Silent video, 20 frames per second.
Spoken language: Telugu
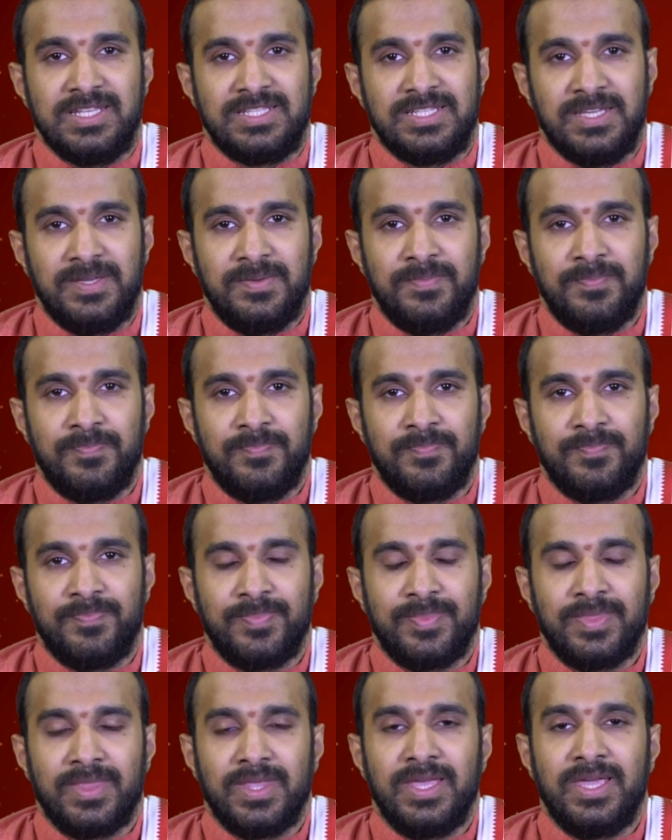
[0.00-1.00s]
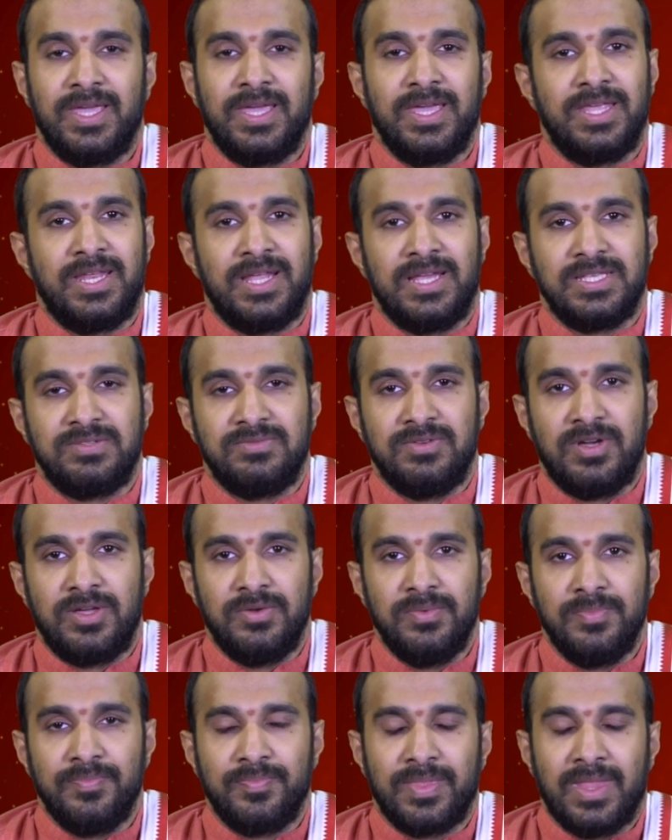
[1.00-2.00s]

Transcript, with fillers: రాశి ఈ రాశి వారు